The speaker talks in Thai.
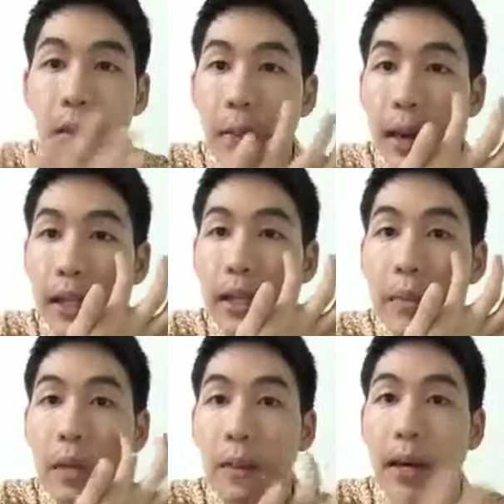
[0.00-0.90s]
นะฮะสำหรับใคร
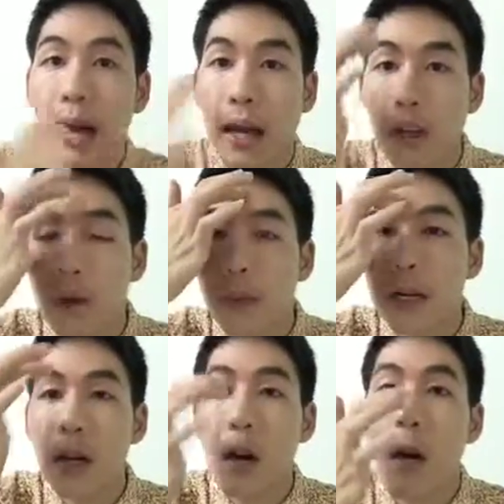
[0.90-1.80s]
ที่มีปัญหาเกี่ยว
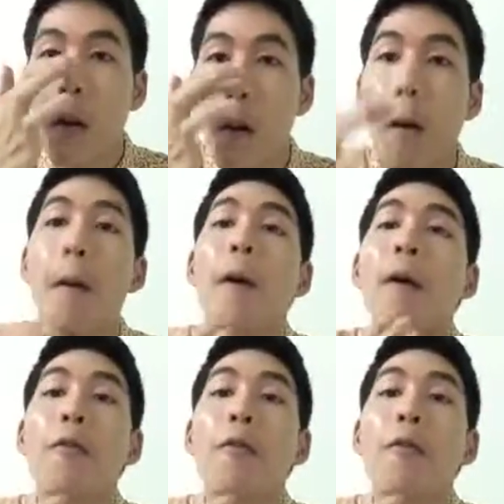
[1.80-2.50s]
กับเรื่องของ